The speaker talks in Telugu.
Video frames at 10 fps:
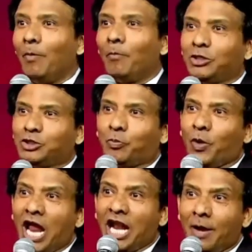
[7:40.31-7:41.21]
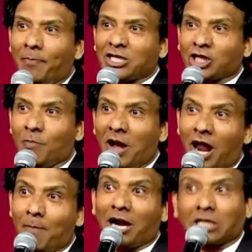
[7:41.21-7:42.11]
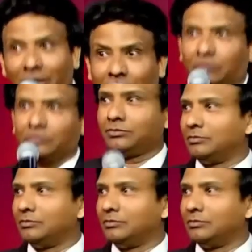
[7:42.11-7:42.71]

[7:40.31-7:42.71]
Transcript: మర్చిపోయిన అన్య భాషలు మళ్ళా మాట్లాడతావు